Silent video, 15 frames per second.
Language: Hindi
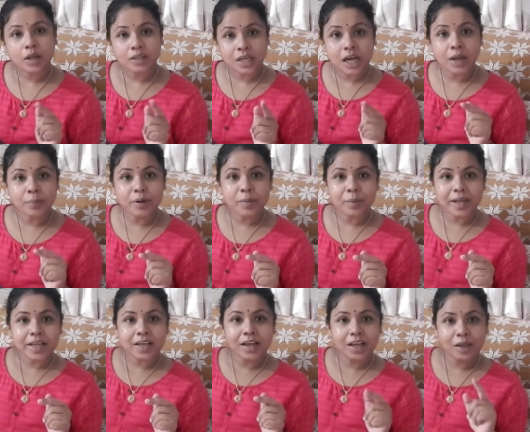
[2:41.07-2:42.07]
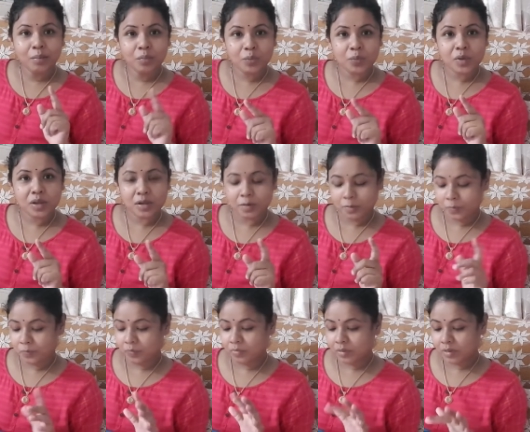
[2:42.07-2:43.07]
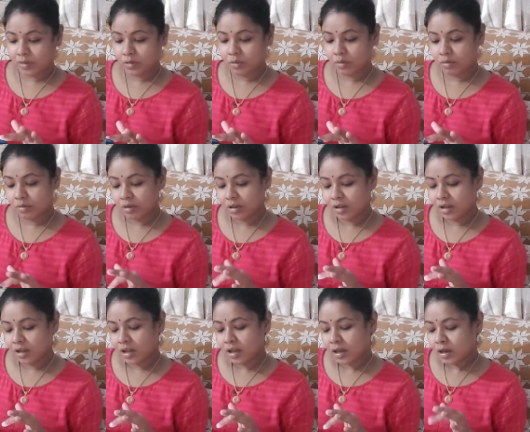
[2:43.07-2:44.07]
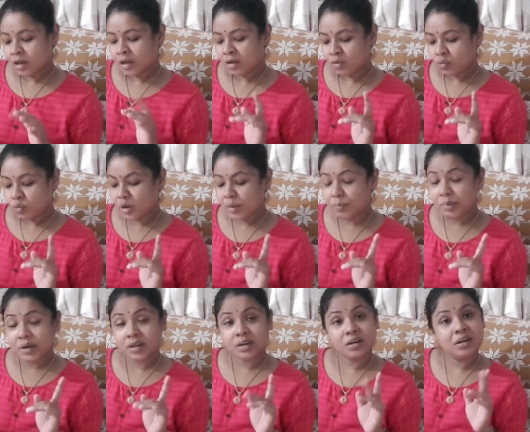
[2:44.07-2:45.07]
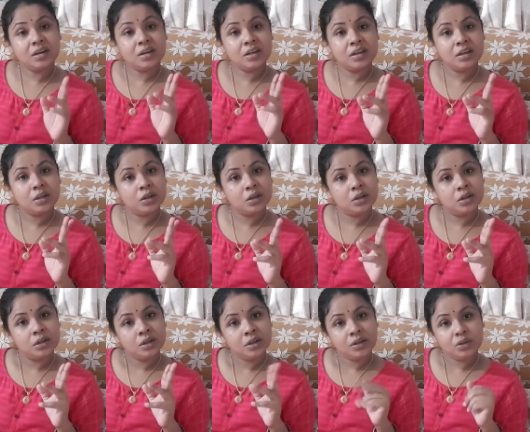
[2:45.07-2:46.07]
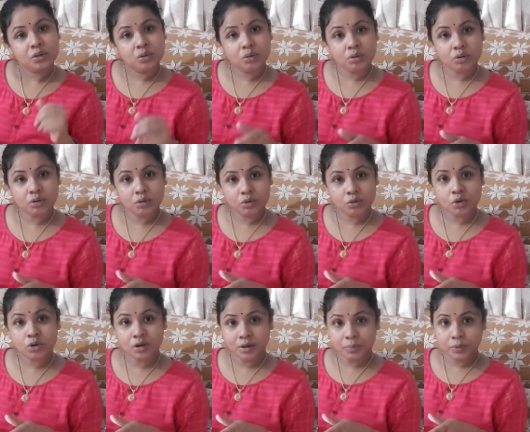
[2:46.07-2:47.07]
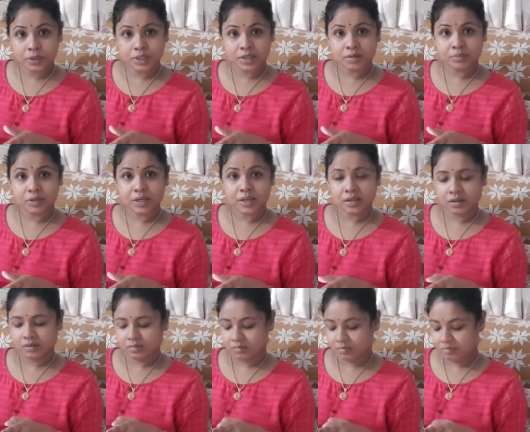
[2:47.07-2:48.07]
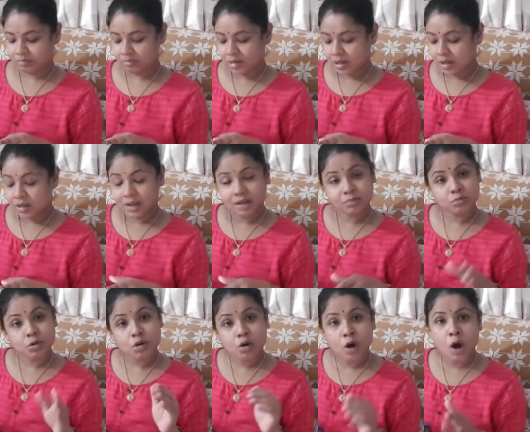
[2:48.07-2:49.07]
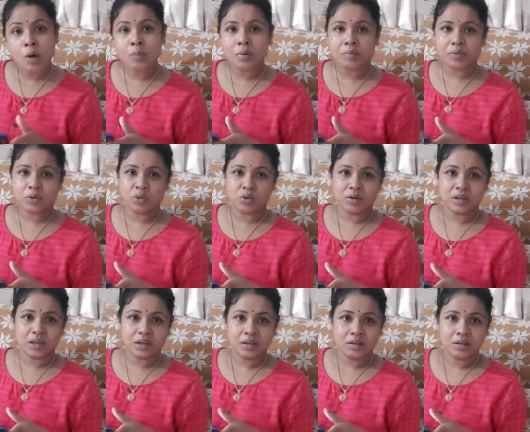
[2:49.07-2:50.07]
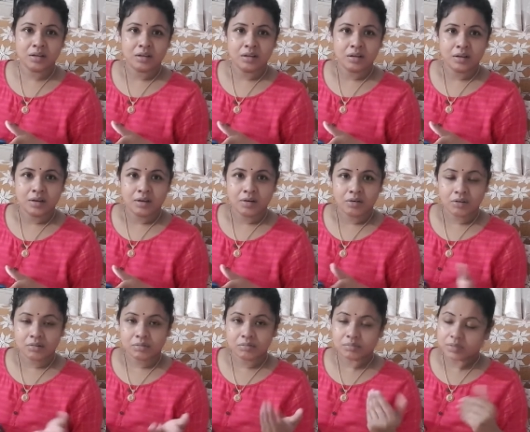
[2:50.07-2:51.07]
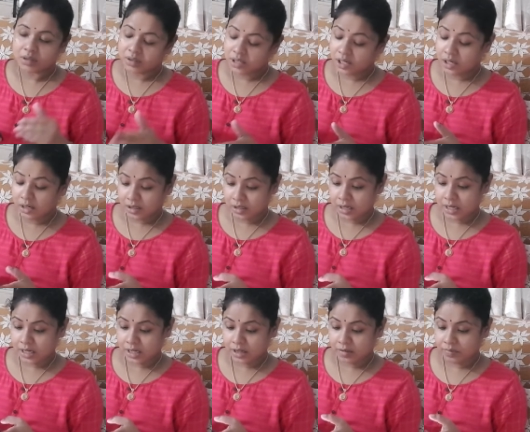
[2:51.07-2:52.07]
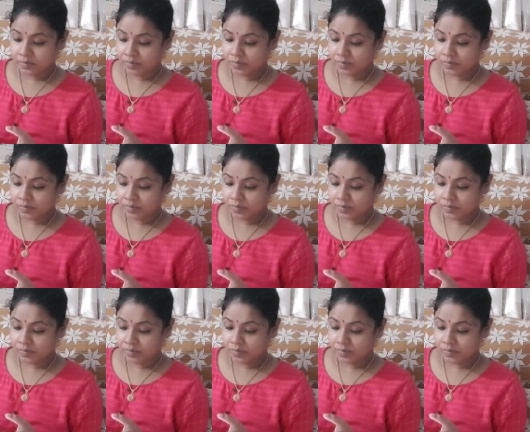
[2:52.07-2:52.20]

जहाँ मेरा मायका है मम्मी तो वहाँ पर दो लोग कोरोना पॉजिटिव मिले हैं अब तो गांव में भी हो गया और डर लग रहा है